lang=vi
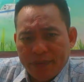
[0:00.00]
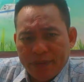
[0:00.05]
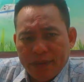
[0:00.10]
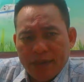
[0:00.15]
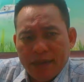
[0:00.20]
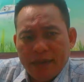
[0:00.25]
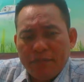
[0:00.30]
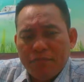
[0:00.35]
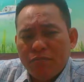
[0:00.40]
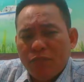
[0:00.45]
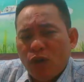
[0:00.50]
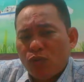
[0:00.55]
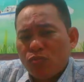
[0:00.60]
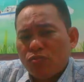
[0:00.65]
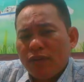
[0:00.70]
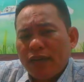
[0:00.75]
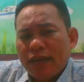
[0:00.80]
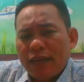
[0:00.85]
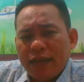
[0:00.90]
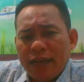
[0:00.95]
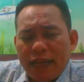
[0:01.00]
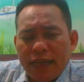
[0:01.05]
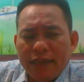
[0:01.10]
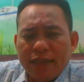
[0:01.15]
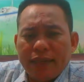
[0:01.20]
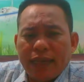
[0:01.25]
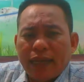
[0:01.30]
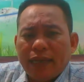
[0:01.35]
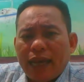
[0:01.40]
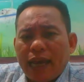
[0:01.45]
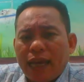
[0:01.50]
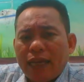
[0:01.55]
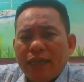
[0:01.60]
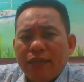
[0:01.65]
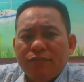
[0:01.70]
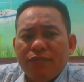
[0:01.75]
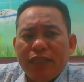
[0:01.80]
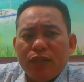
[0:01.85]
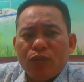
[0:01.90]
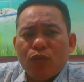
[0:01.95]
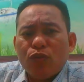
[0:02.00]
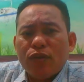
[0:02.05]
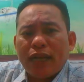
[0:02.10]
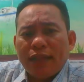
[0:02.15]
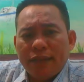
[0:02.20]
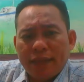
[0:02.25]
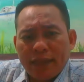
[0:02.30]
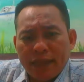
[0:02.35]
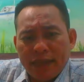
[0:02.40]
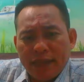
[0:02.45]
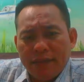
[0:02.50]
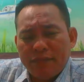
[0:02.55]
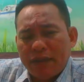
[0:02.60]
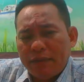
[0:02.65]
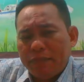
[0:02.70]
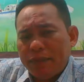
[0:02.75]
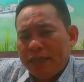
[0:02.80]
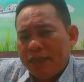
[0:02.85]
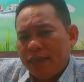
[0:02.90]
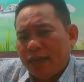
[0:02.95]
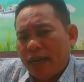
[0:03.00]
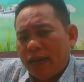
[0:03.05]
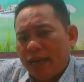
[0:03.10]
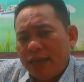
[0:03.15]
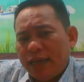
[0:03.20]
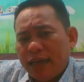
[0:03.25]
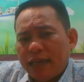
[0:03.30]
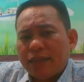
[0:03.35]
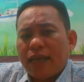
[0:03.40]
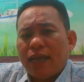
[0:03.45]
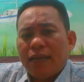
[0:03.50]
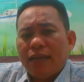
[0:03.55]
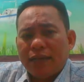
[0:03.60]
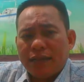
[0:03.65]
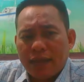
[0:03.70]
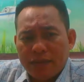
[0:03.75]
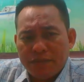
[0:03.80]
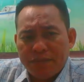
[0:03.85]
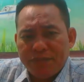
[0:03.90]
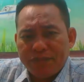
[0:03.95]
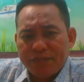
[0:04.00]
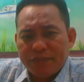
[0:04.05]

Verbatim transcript: ở ờ, một là ngăn chặn hành vi của cảnh tê và bây giờ anh đã thành công